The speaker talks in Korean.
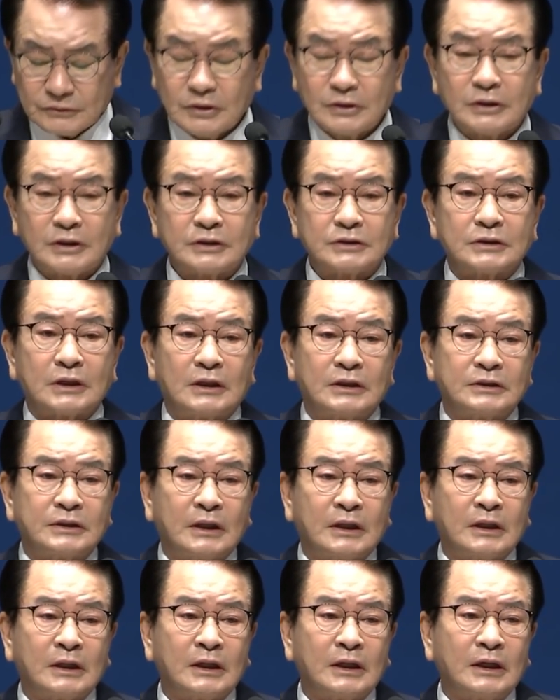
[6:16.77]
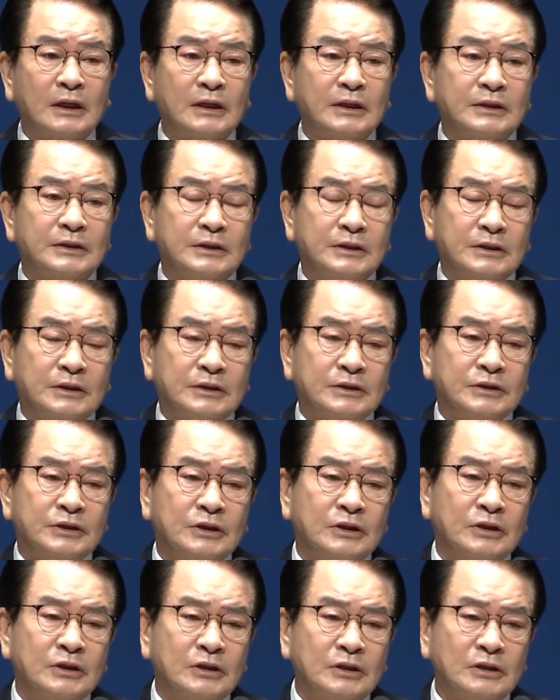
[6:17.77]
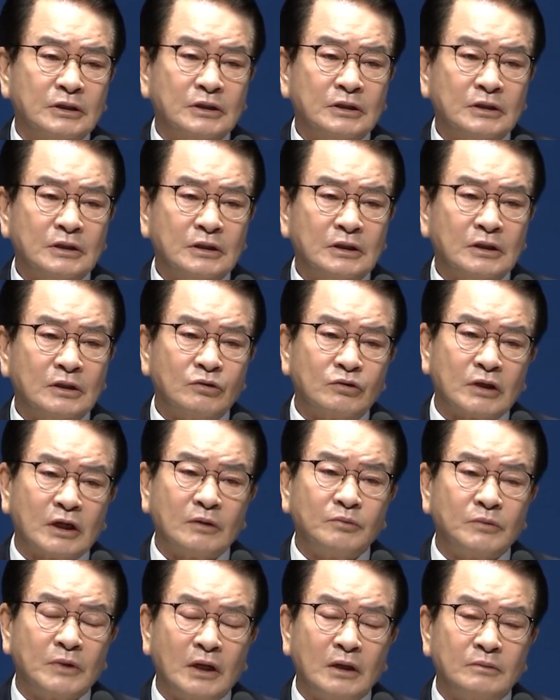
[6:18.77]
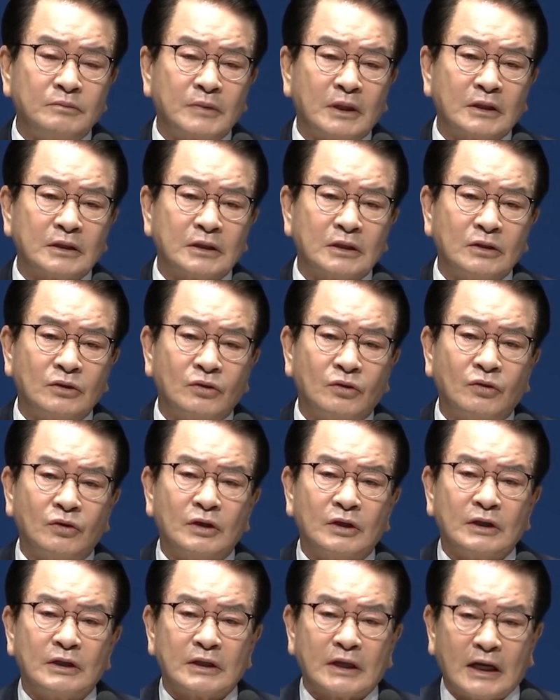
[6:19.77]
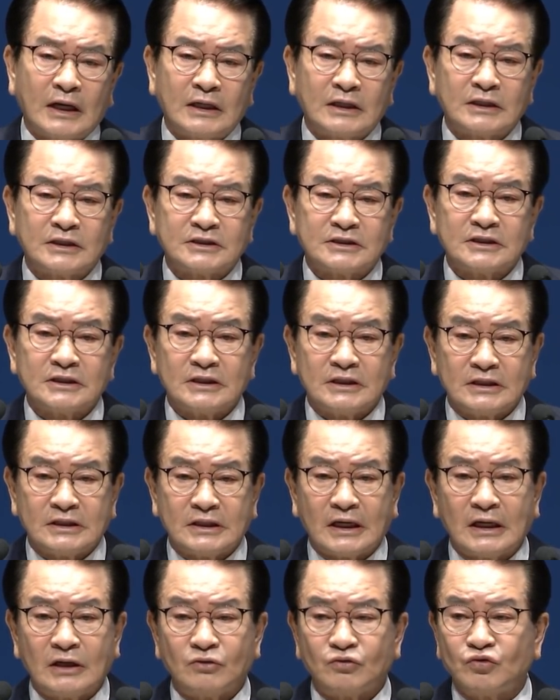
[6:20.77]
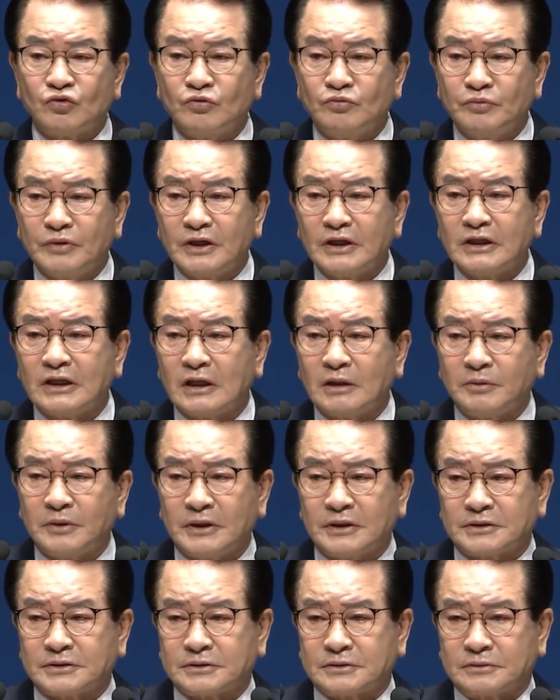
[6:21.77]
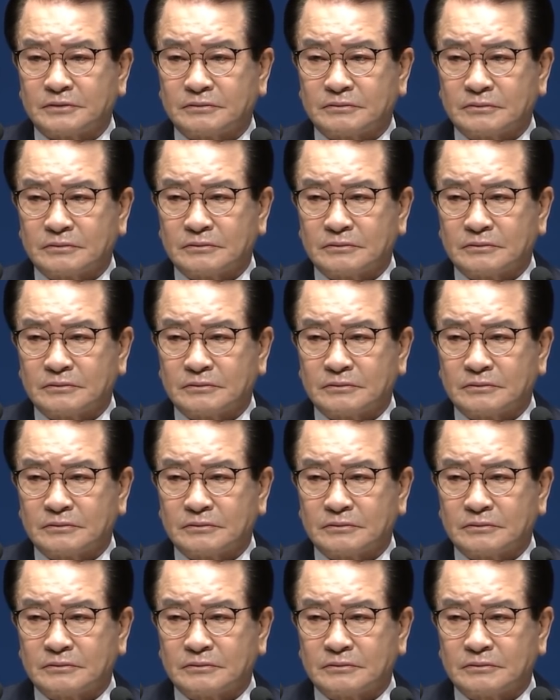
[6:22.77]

그렇게 살다가 영원한 멸망길로 가는 것이 인간의 운명이 되어버렸어요.